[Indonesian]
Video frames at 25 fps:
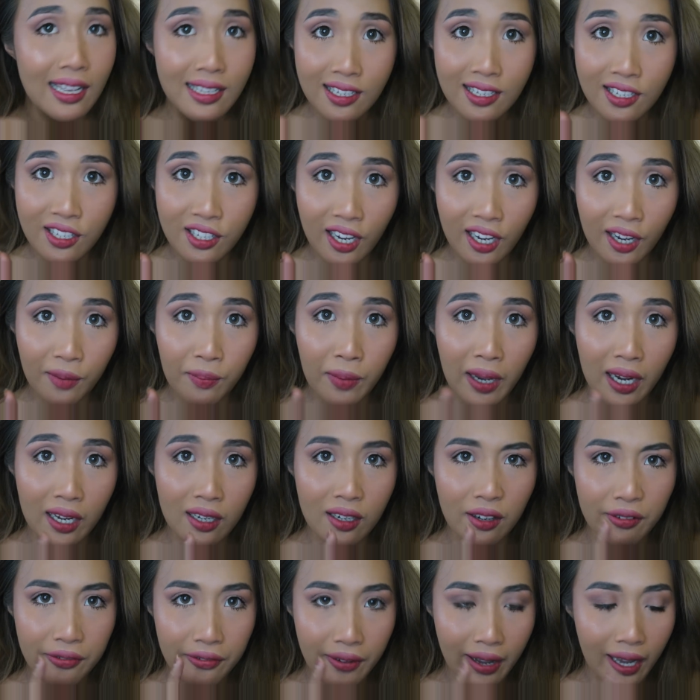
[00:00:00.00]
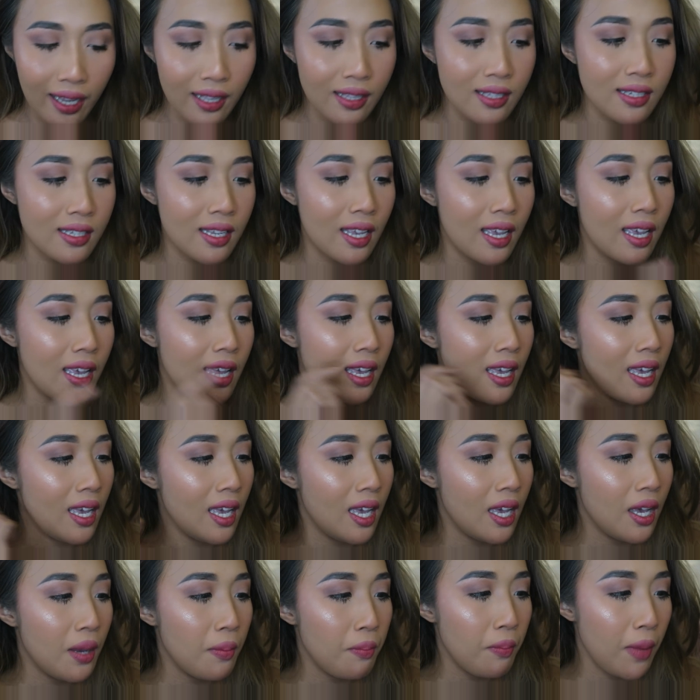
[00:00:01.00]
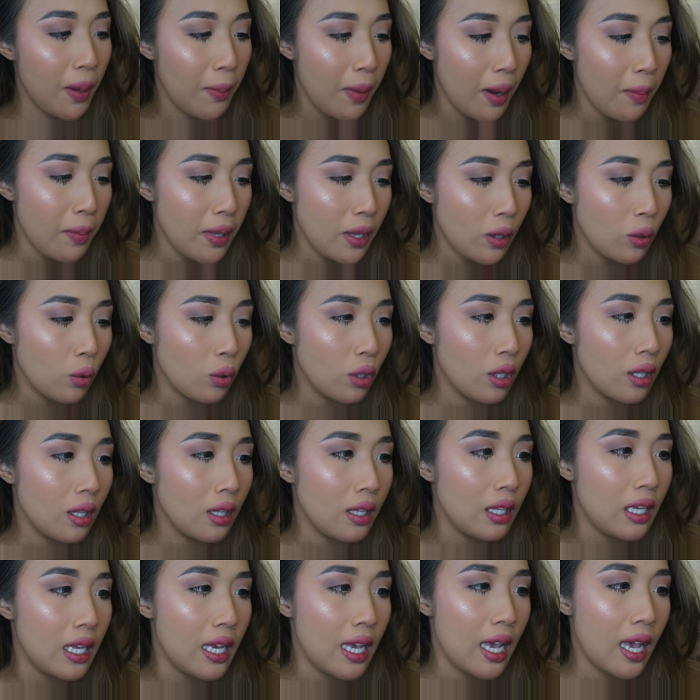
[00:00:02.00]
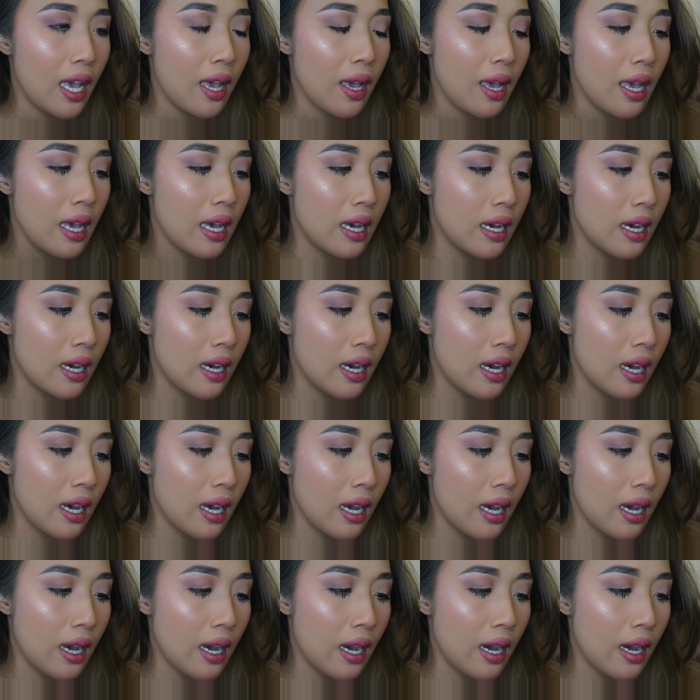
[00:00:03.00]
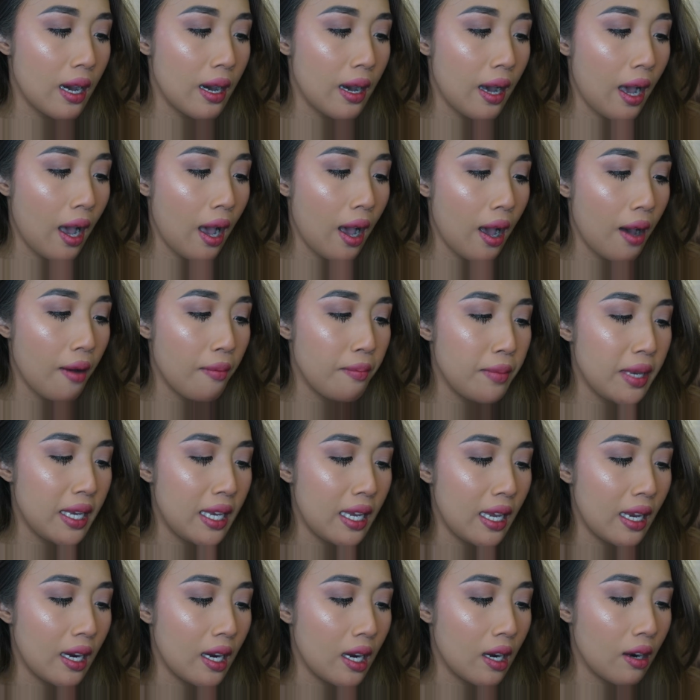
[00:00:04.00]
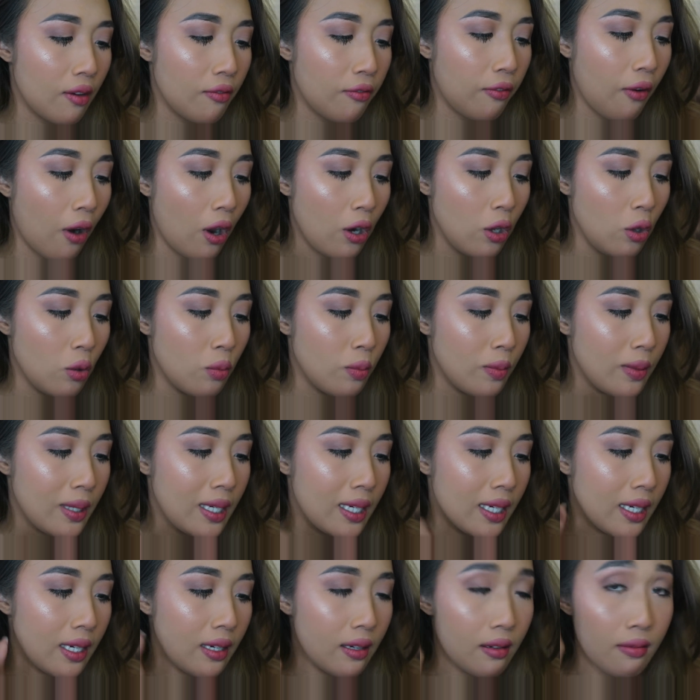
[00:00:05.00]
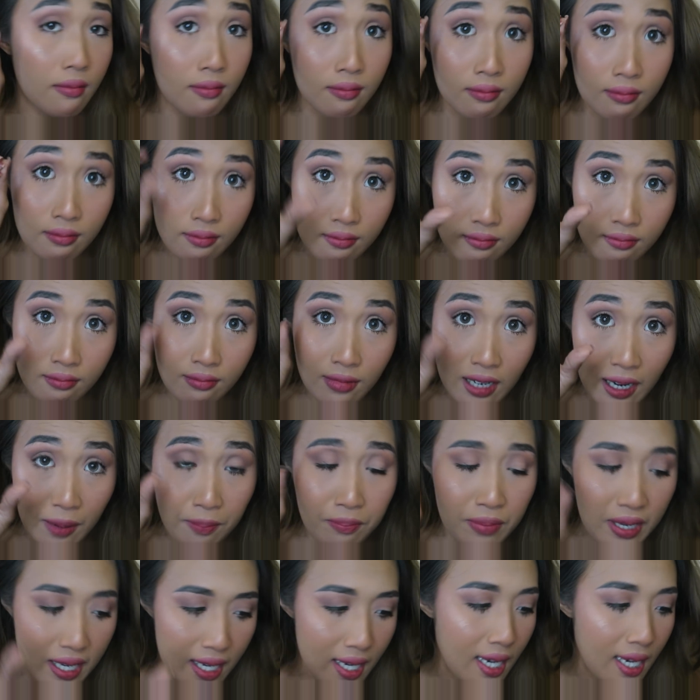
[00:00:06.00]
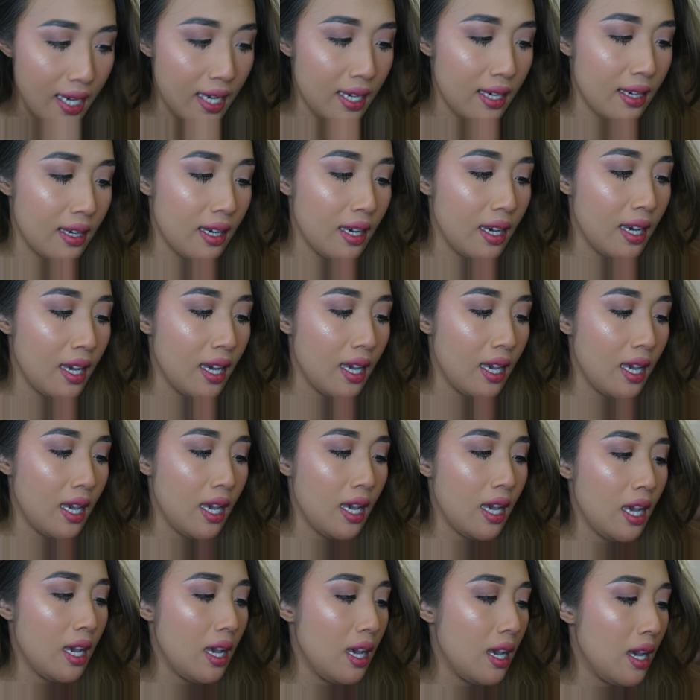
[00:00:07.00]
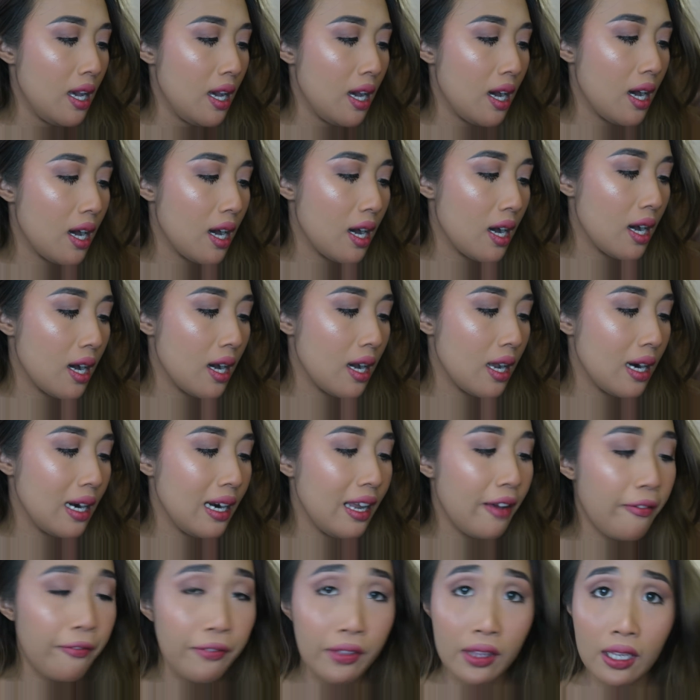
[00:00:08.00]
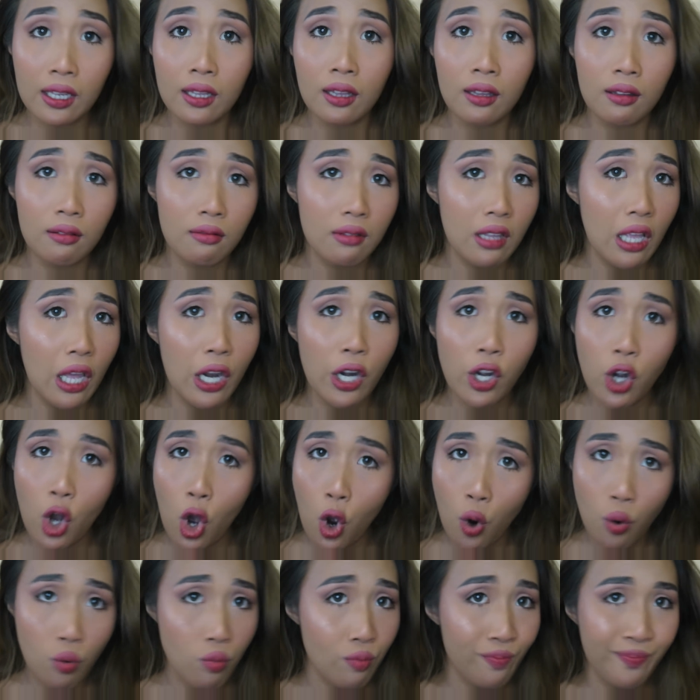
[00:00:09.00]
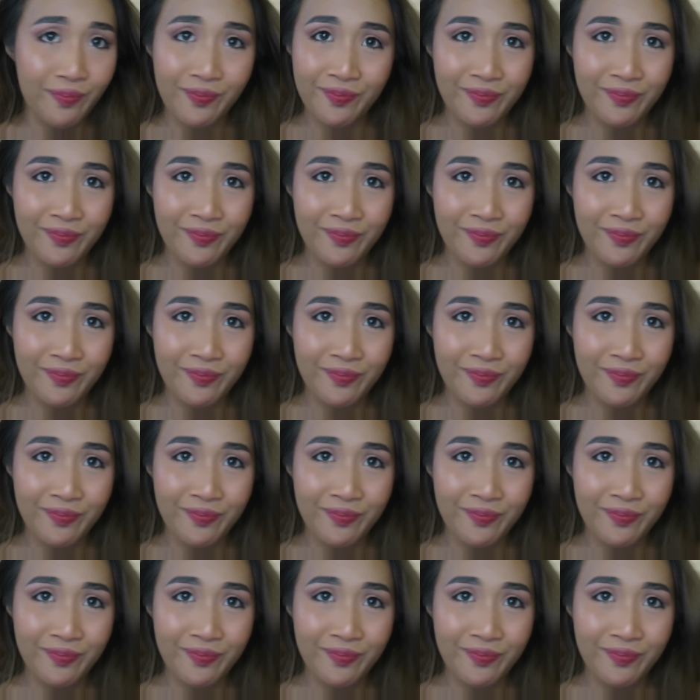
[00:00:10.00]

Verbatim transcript: Let's check back the facts. Memang betul dia uh, bikin volume lebih. Uh, lifted? No.